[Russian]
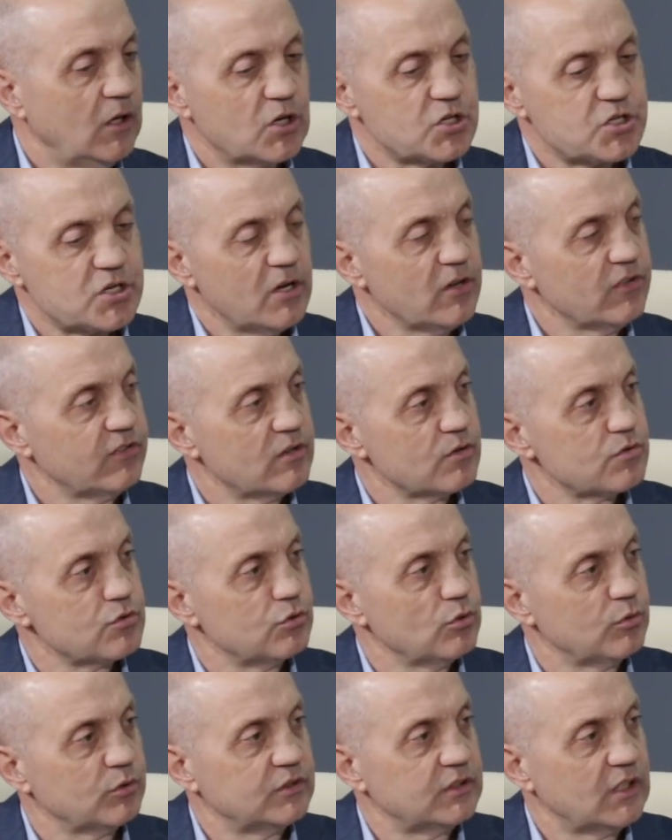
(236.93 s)
Шансов,
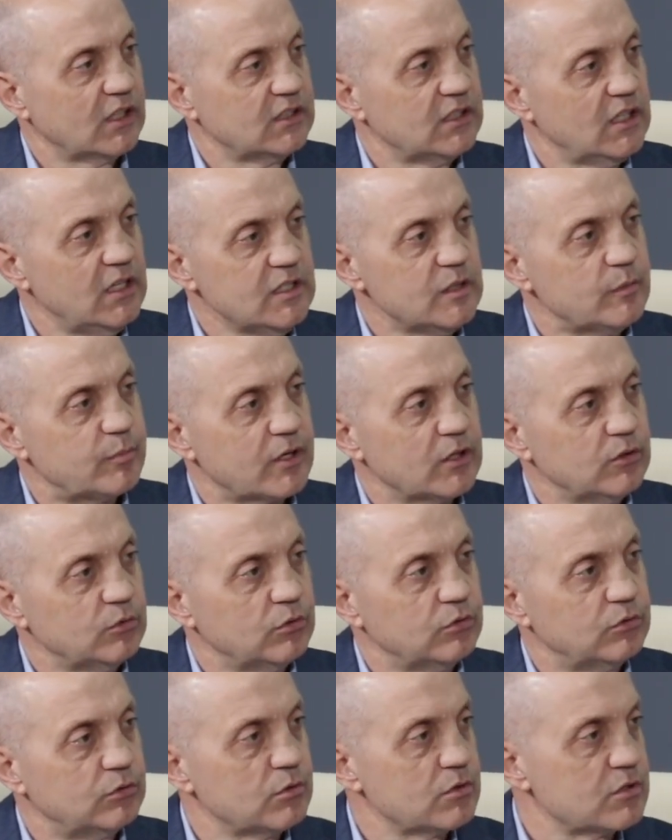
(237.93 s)
что тогда они
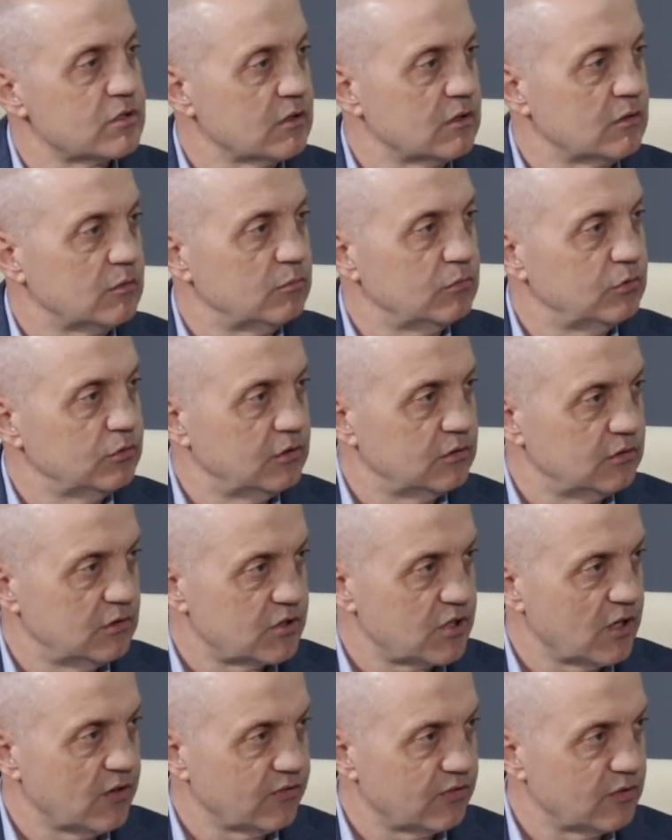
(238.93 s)
пройдут, тоже будут
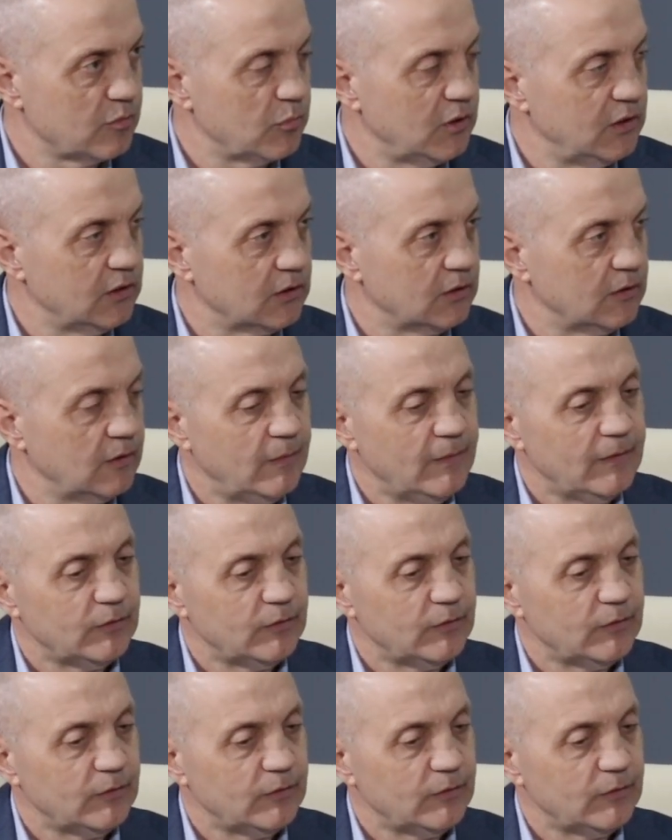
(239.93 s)
шансы малы.